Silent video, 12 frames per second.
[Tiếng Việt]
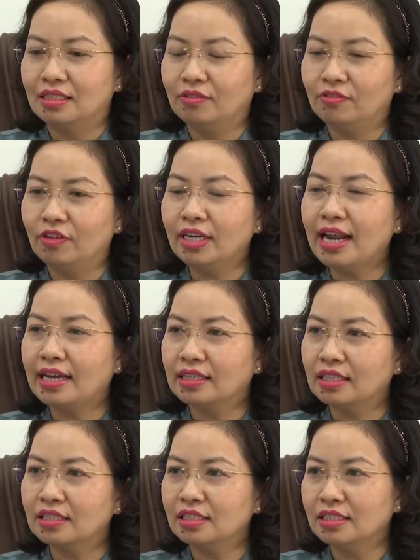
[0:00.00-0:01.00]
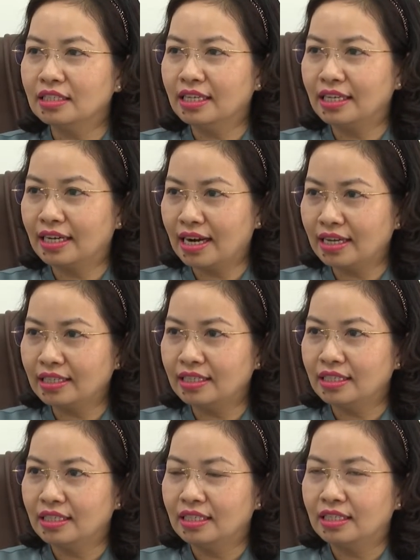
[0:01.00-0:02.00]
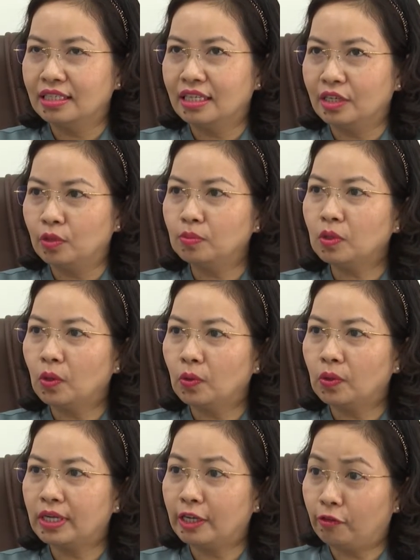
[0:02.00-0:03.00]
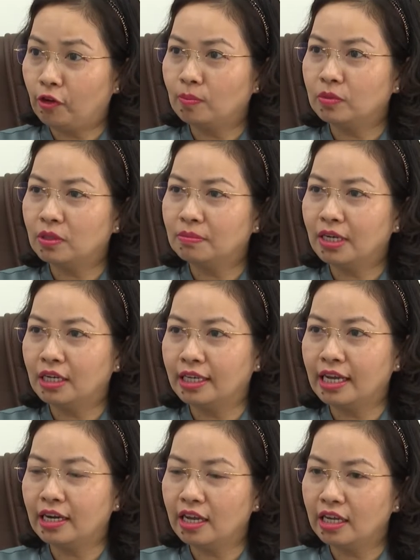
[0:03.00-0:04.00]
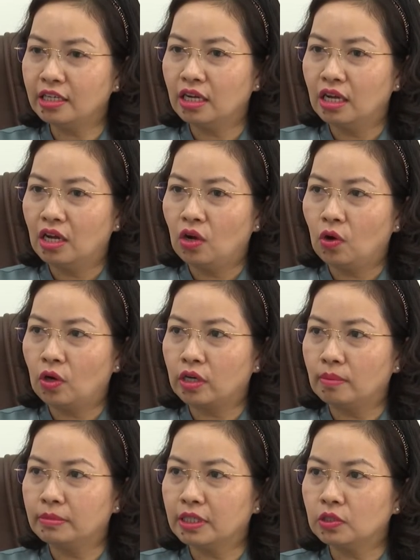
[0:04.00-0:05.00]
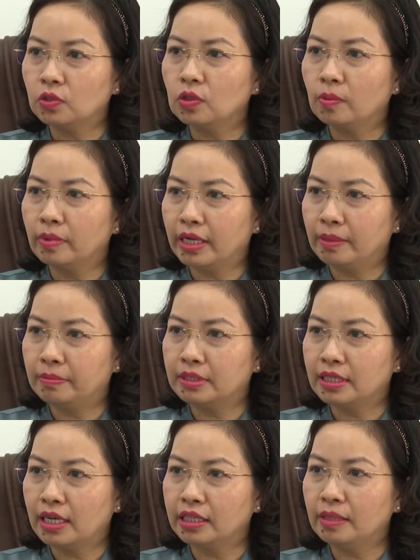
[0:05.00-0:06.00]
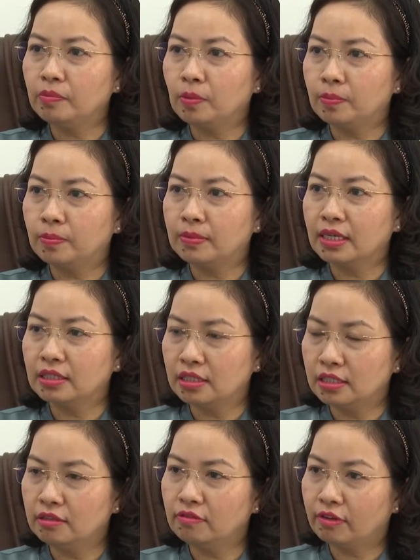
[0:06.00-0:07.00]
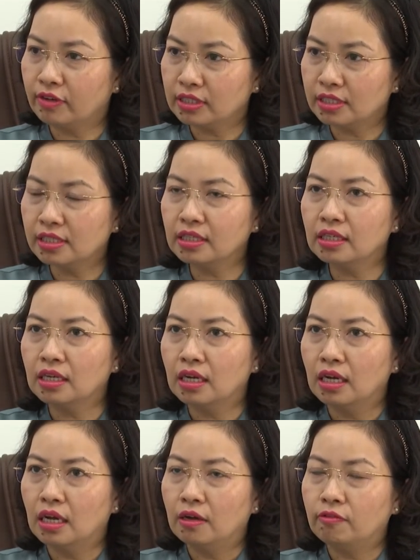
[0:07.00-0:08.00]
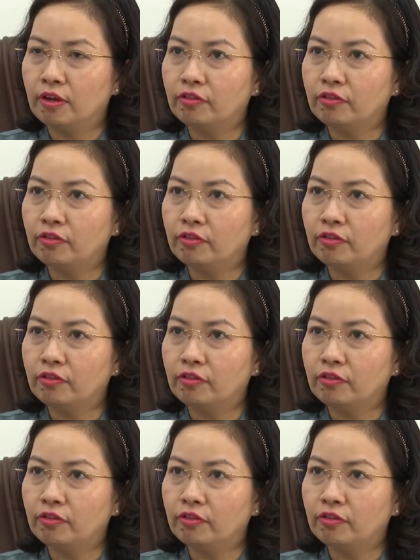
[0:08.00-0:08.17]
À, với đà tăng trưởng như hiện nay, thì chúng tôi kỳ vọng trong thời gian đến, hoạt động sản xuất công nghiệp sẽ tiếp tục tăng trưởng và phát triển. Về